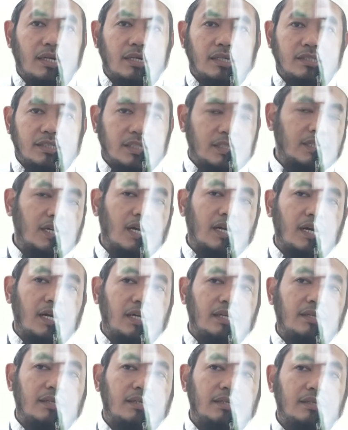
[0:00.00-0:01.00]
yang
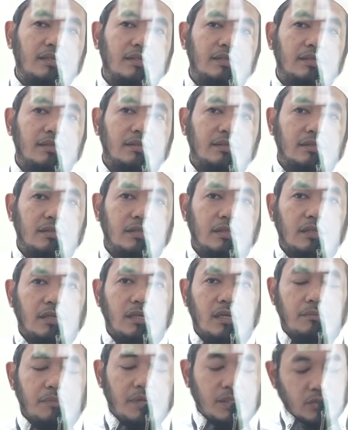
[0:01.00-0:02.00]
disedekahkan.
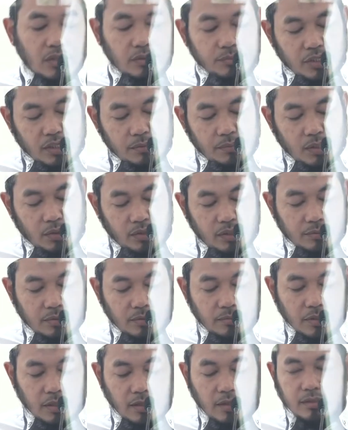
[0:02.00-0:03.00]
Masalah muslimin
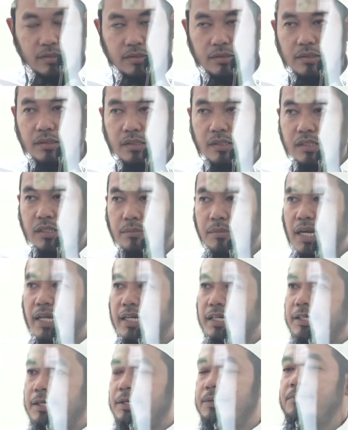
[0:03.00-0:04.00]
rahimakumullah.
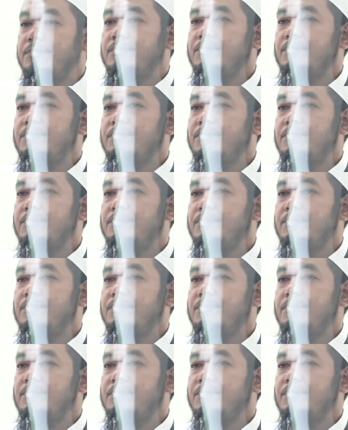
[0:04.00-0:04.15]
Sebaliknya,